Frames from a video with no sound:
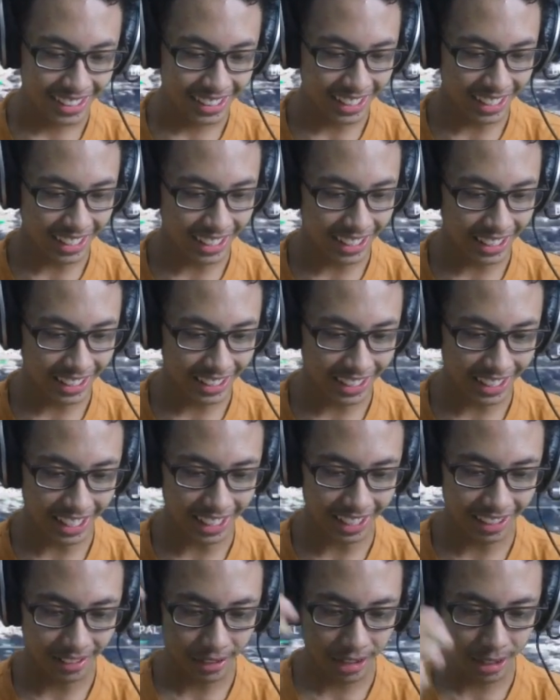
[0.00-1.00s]
Dan
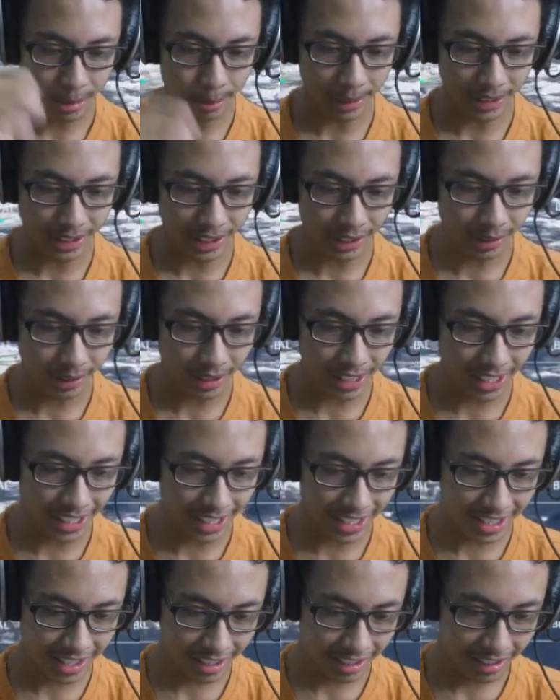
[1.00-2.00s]
ya, seperti itulah,
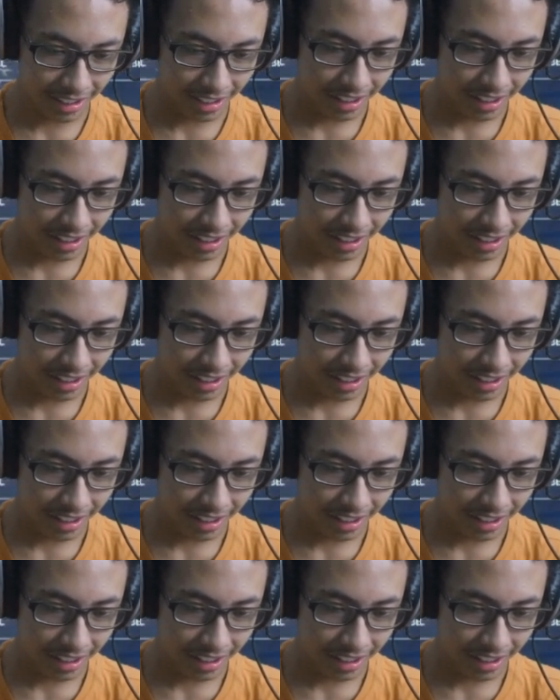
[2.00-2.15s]
guys.